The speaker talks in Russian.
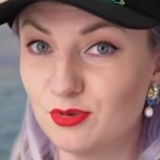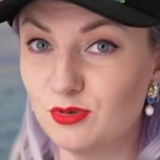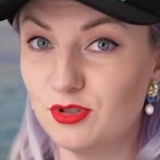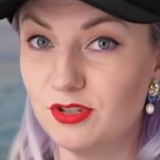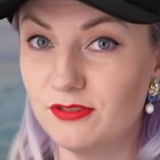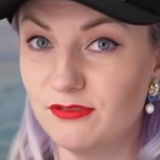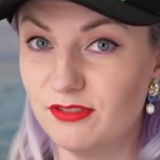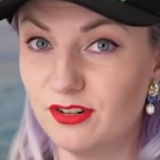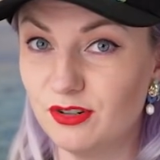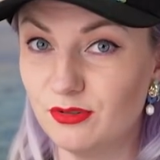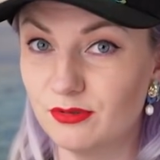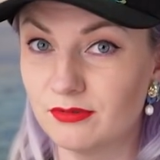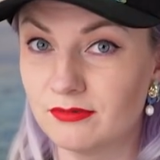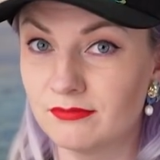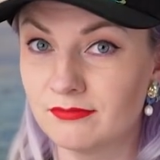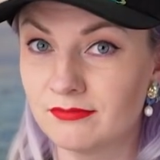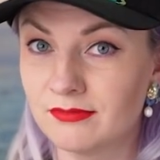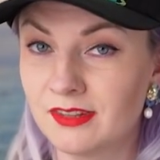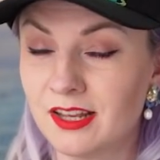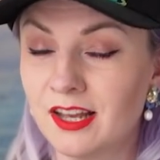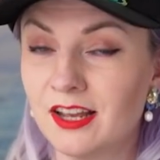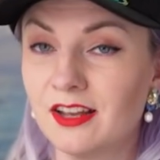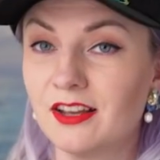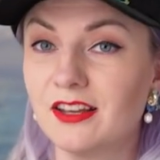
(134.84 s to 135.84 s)
удивлю.
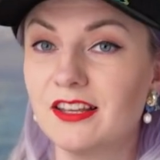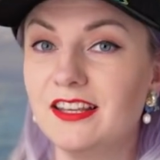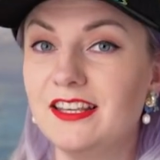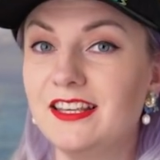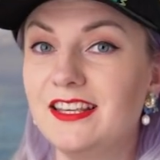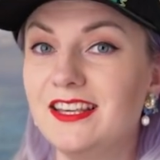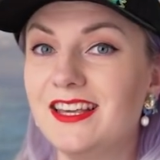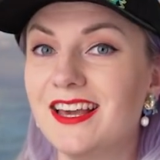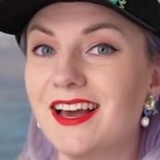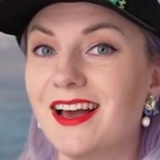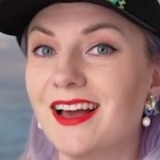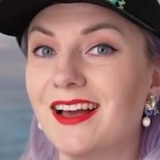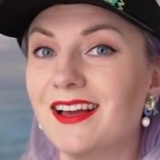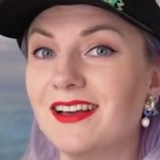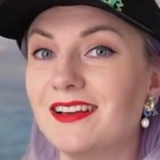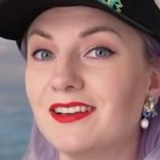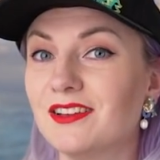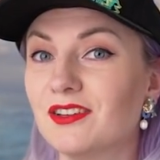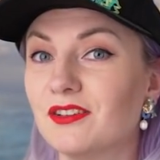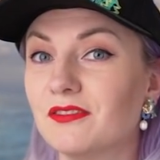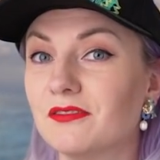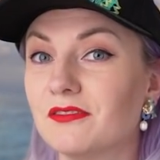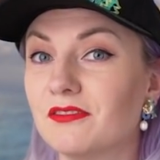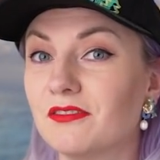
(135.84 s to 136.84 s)
Я
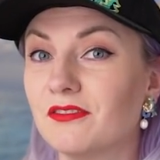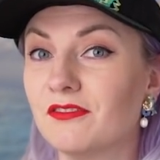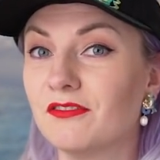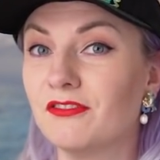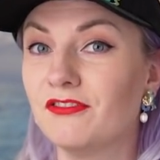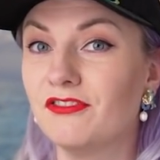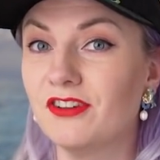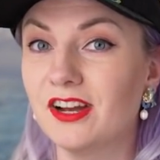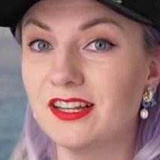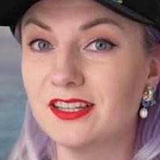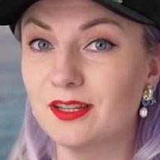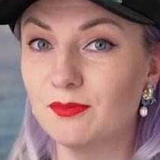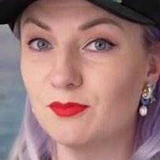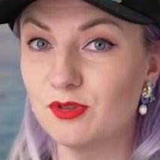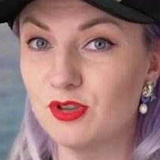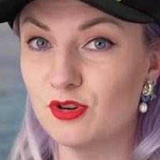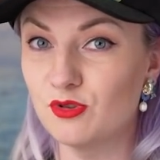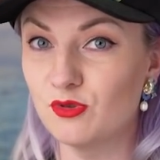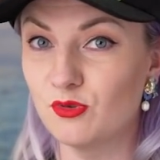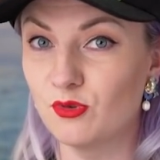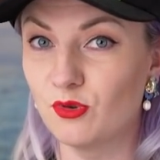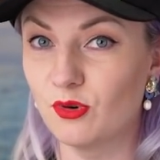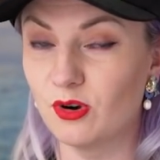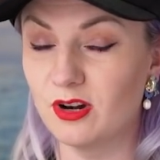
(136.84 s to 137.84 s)
в этом
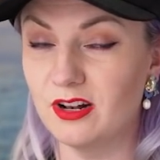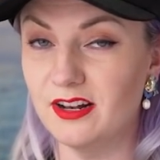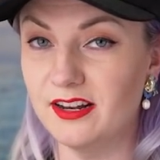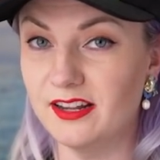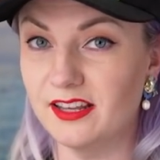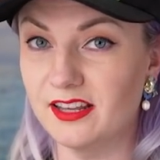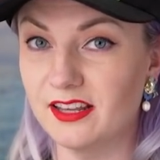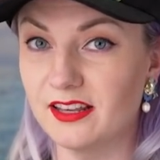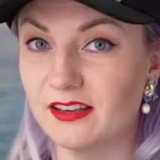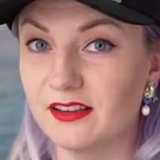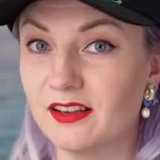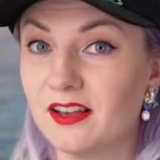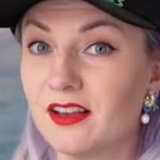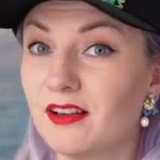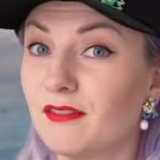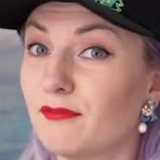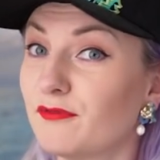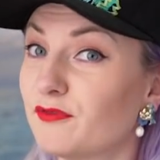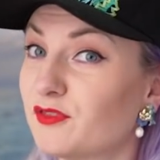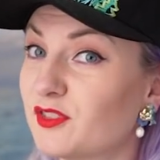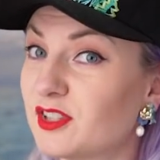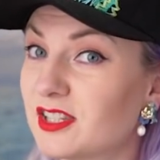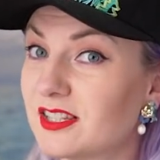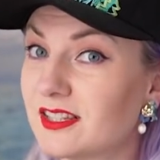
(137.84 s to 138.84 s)
треугольнике
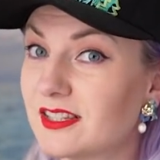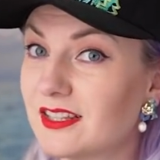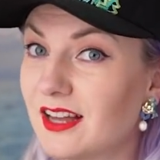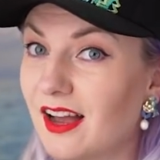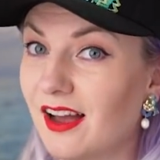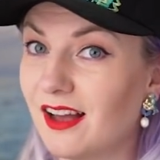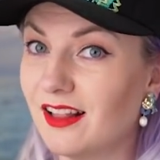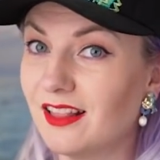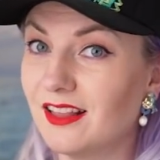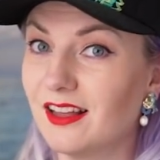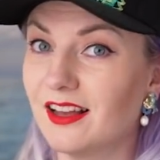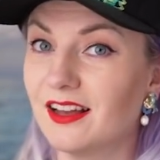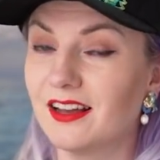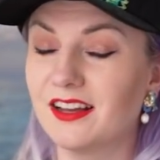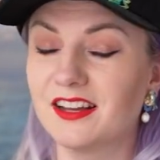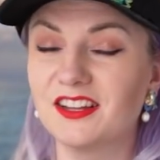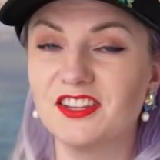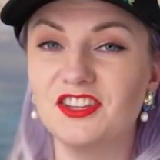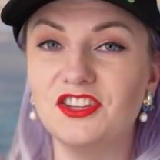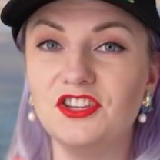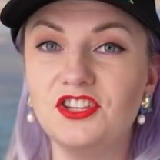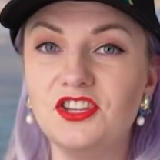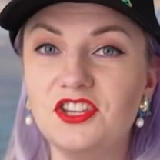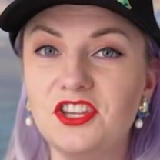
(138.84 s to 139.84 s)
встала
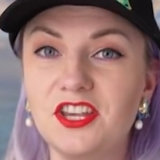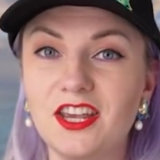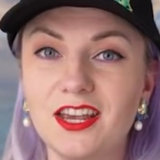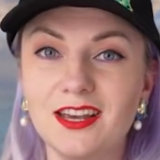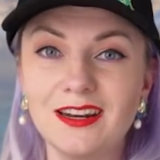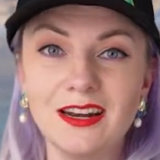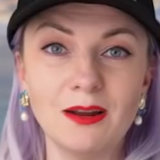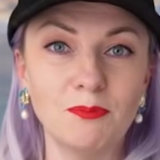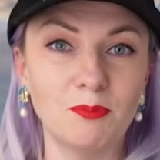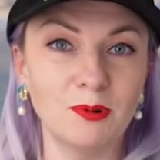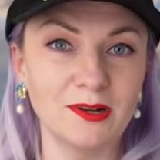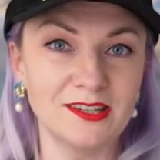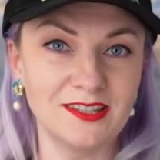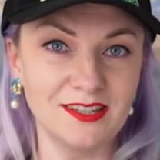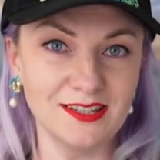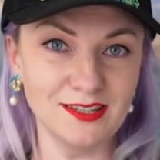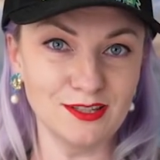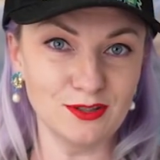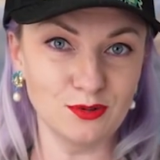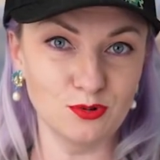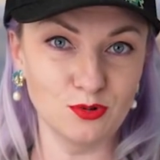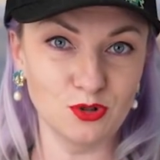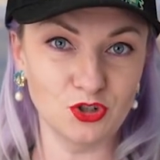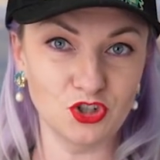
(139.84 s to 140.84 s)
не на
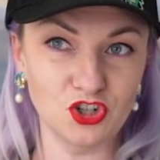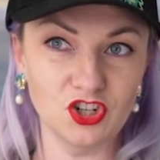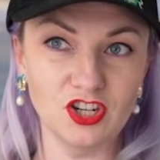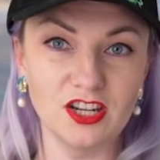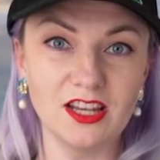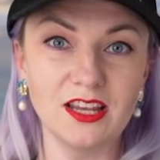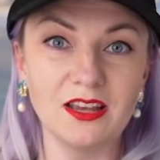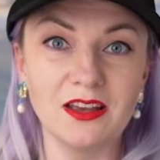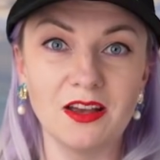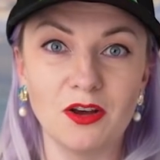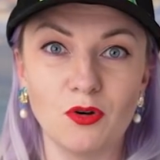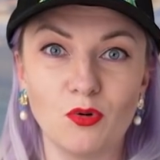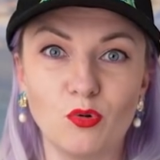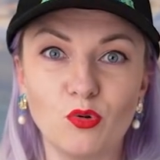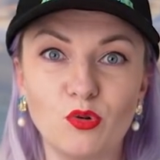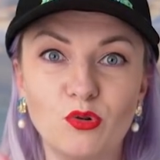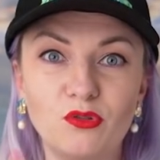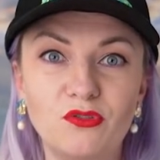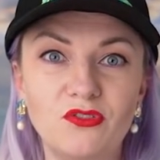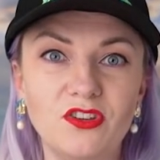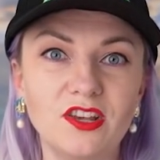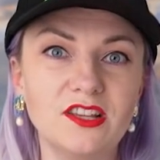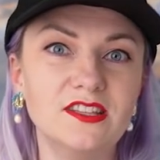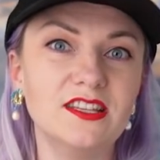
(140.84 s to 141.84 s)
позицию жены,
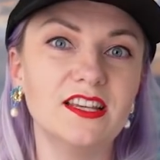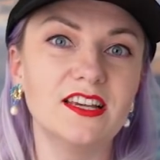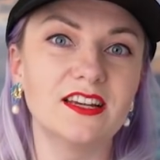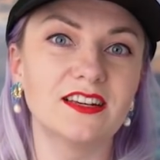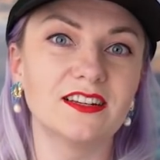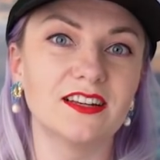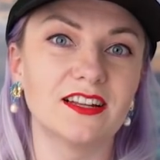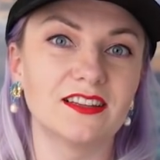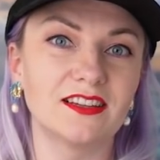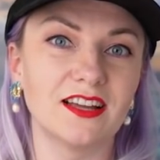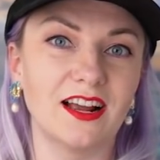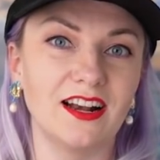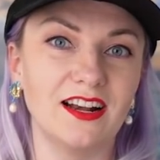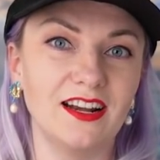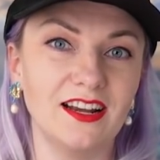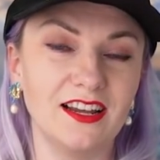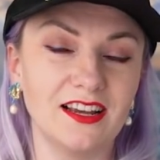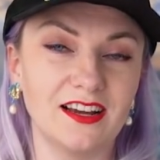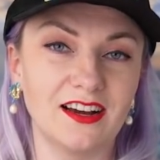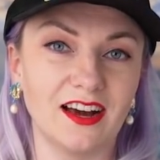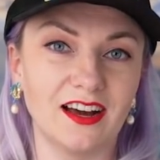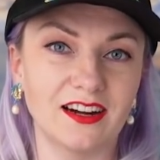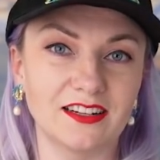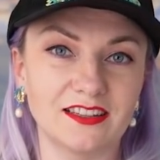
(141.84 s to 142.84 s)
увидя их
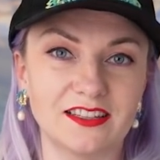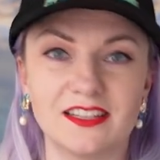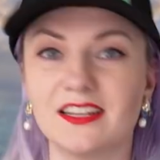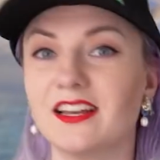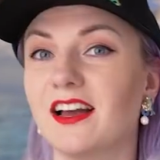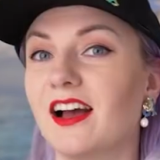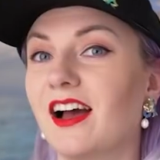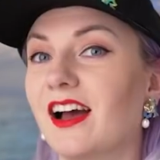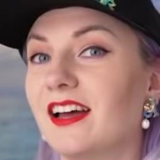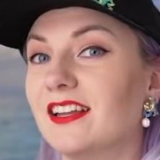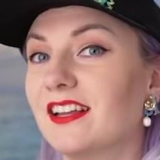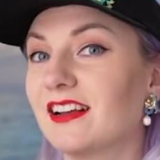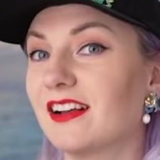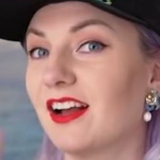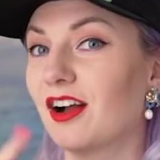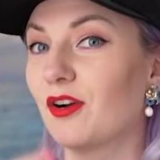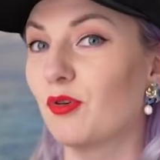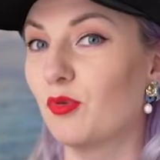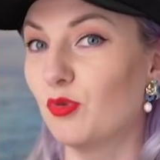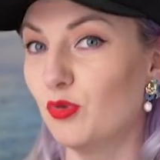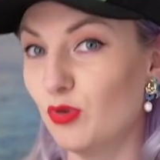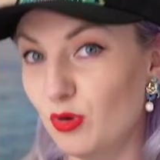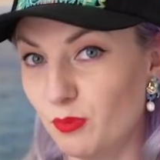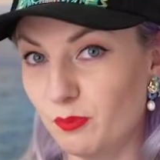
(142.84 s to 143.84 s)
натальные карты, а на
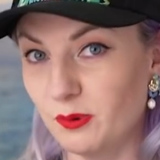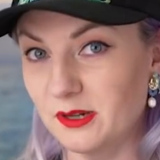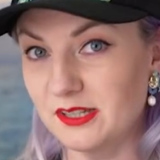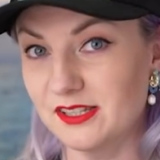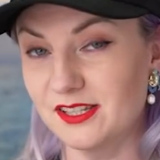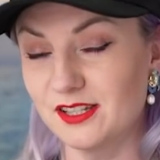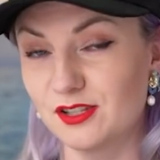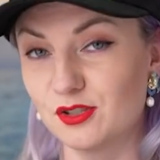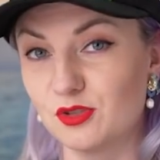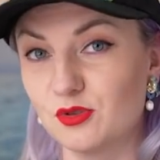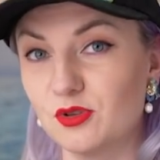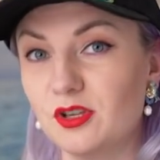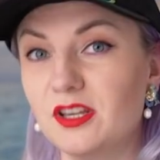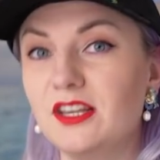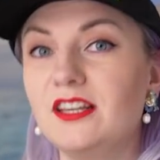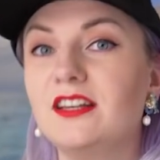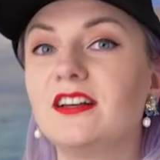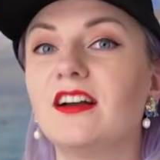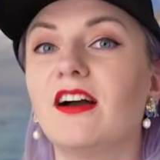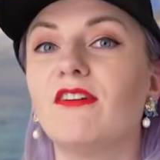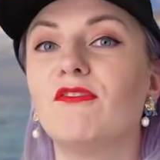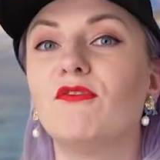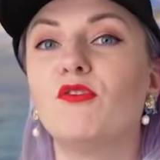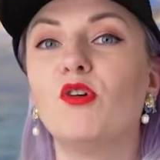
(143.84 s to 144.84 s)
какую позицию и
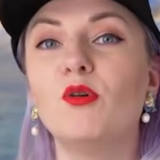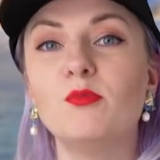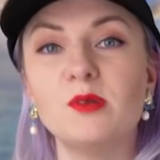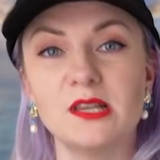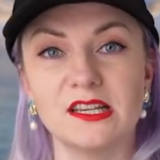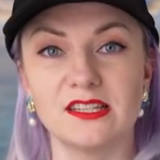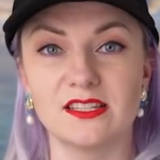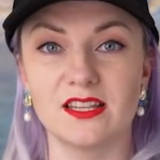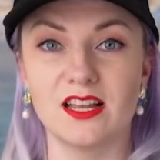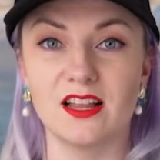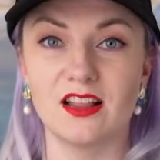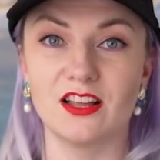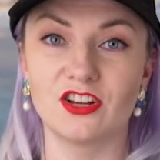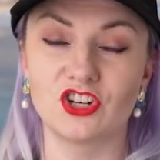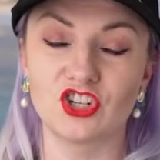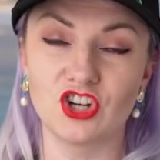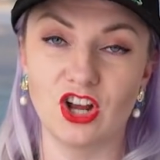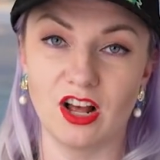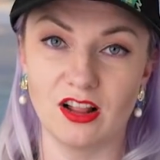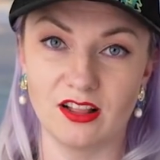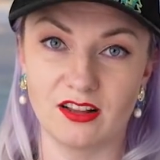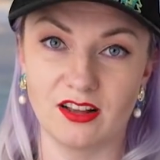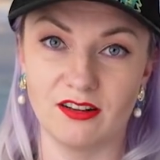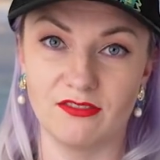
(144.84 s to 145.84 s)
кого мне стало
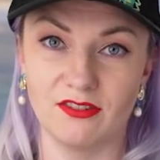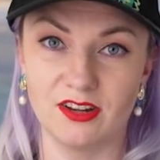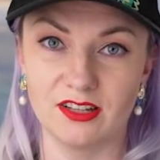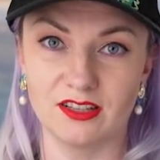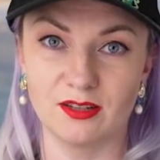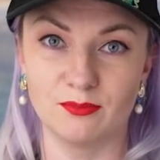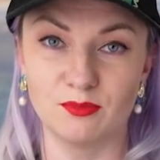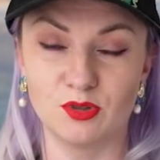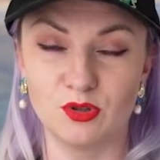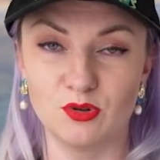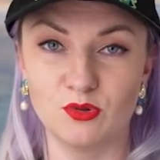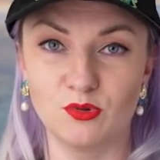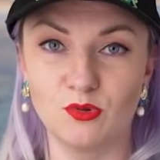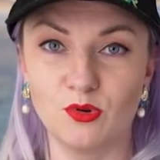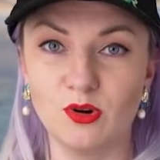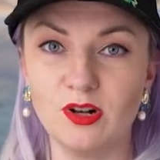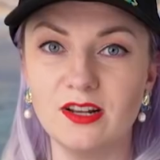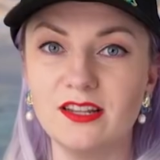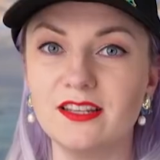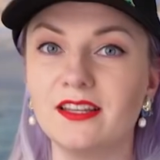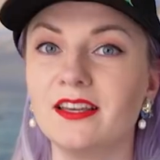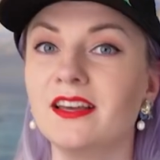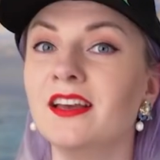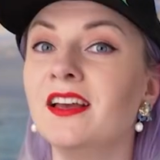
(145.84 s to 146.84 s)
жалко в этом
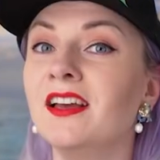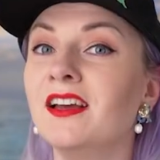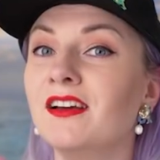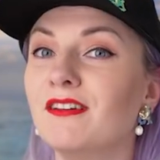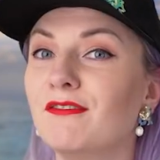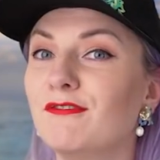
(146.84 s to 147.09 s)
треугольнике,